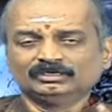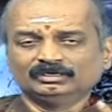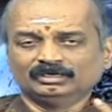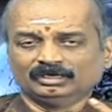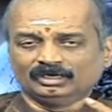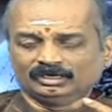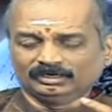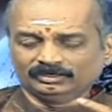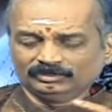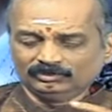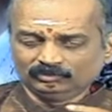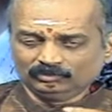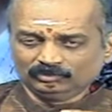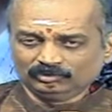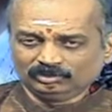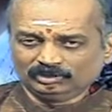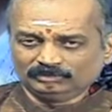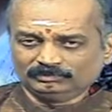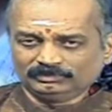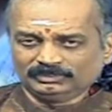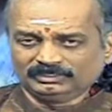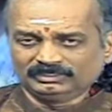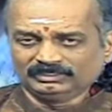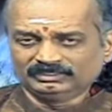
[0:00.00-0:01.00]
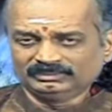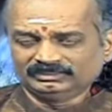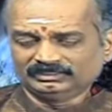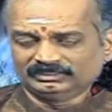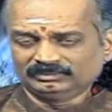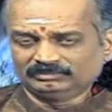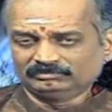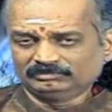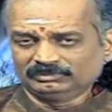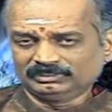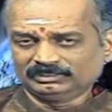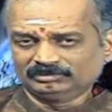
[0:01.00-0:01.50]
அனுகூலமான
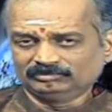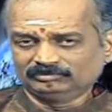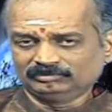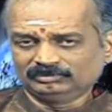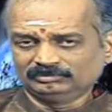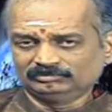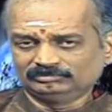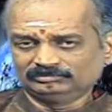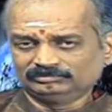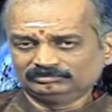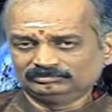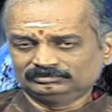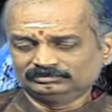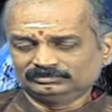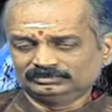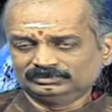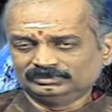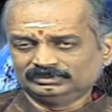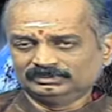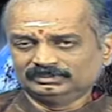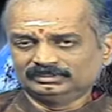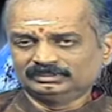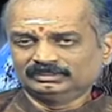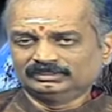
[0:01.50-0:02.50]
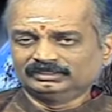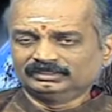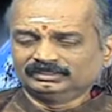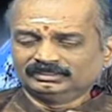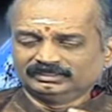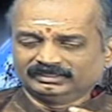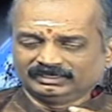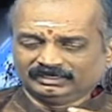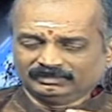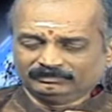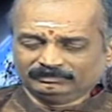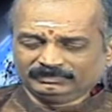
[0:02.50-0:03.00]
தினமாகவும்
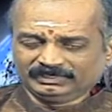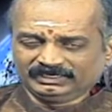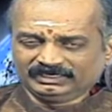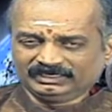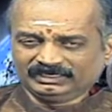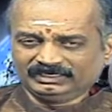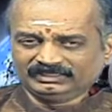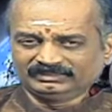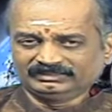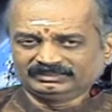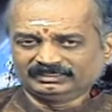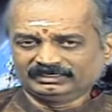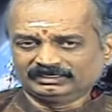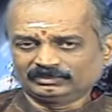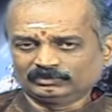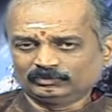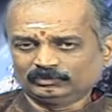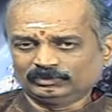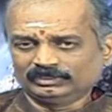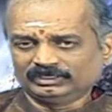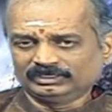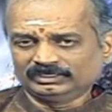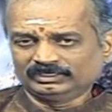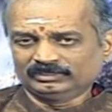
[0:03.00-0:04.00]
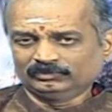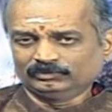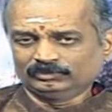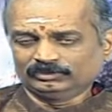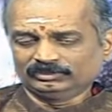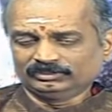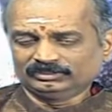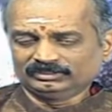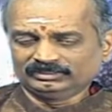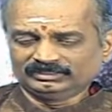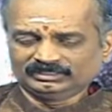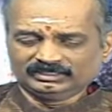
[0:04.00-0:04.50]
நன்மைகளை தரக்கூடிய
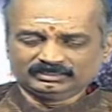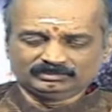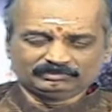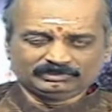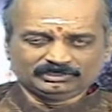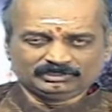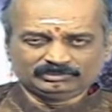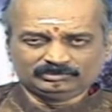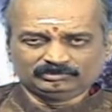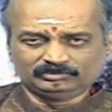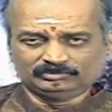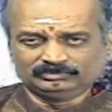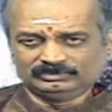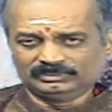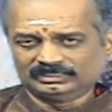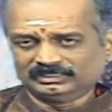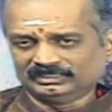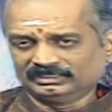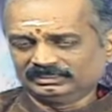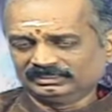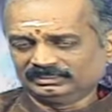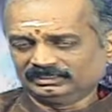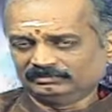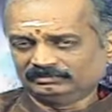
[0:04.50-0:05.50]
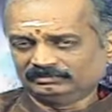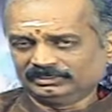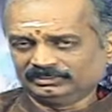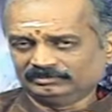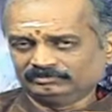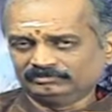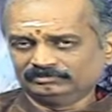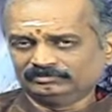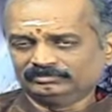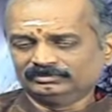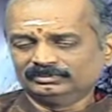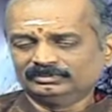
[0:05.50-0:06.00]
ஒரு தினமாகவும் தான் இது
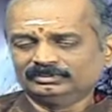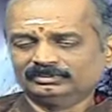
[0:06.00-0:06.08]
அமையும்